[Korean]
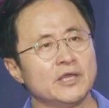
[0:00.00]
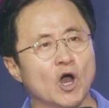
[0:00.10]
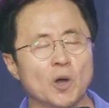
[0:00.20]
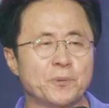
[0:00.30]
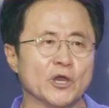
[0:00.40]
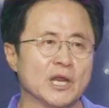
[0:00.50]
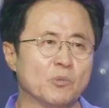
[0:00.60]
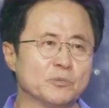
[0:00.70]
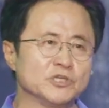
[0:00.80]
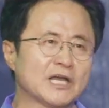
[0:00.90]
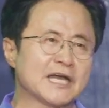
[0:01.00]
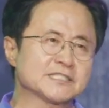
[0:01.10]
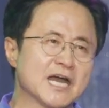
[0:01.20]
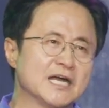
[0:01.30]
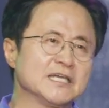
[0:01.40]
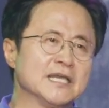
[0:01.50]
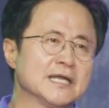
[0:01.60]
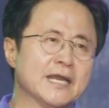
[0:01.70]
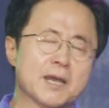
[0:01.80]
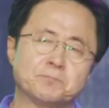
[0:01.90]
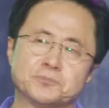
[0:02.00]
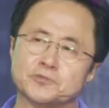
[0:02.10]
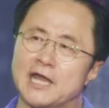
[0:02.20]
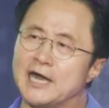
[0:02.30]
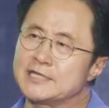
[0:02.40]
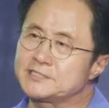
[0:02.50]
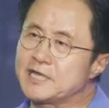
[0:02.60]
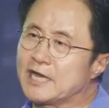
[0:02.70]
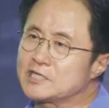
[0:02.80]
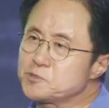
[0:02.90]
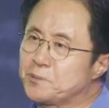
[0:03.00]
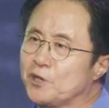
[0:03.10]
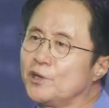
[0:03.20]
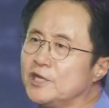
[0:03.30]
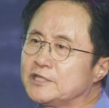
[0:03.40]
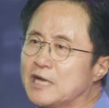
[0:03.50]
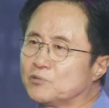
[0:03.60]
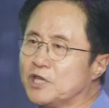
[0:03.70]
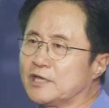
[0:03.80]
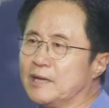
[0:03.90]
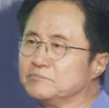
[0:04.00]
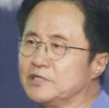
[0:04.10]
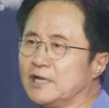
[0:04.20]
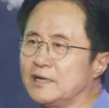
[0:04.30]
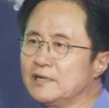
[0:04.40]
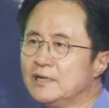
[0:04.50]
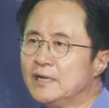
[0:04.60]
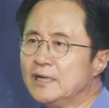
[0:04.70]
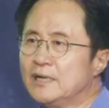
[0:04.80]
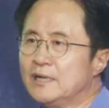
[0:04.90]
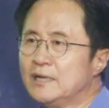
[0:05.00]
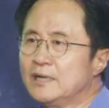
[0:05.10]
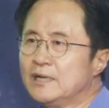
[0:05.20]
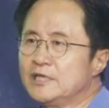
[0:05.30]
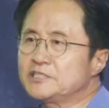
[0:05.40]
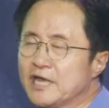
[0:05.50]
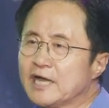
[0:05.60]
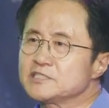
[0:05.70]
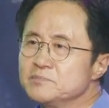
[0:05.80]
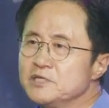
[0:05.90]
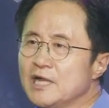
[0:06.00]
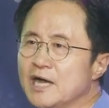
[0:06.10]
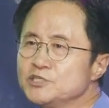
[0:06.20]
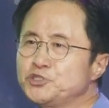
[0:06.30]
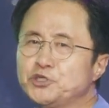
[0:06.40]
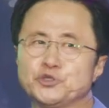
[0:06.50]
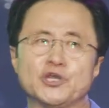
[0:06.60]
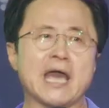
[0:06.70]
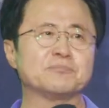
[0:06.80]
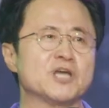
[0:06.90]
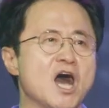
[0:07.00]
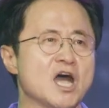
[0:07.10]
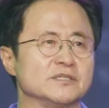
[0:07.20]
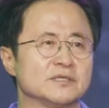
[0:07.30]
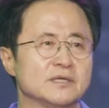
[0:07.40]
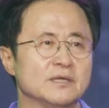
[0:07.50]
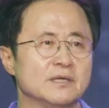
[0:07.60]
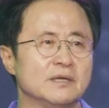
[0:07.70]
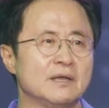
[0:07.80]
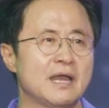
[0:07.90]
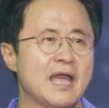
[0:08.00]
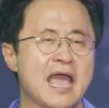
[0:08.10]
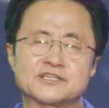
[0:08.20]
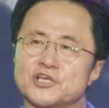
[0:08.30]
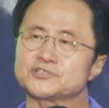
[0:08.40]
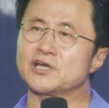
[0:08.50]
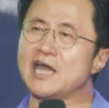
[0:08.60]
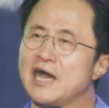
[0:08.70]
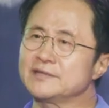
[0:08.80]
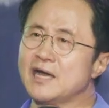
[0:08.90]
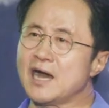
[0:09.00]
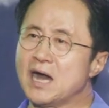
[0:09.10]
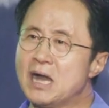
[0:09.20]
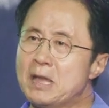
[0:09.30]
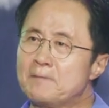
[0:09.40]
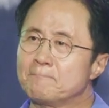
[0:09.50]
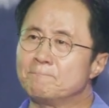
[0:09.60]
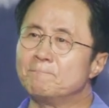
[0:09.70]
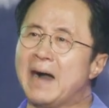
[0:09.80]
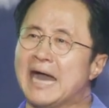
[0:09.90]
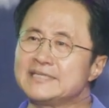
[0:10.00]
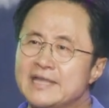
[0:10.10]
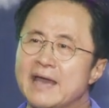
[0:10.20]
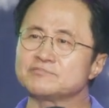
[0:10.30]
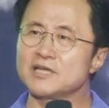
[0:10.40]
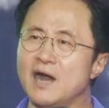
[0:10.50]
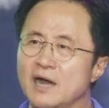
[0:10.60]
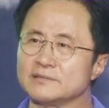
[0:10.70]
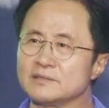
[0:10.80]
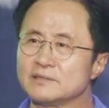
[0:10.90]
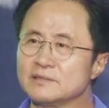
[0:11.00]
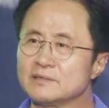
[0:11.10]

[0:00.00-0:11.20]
영어 표현에 보면요, 가장 인간의 불행한 세 가지 표현이 있다고 얘기합니다. 이 세 가지입니다. Should have done, 했었어야 한다. Might have done,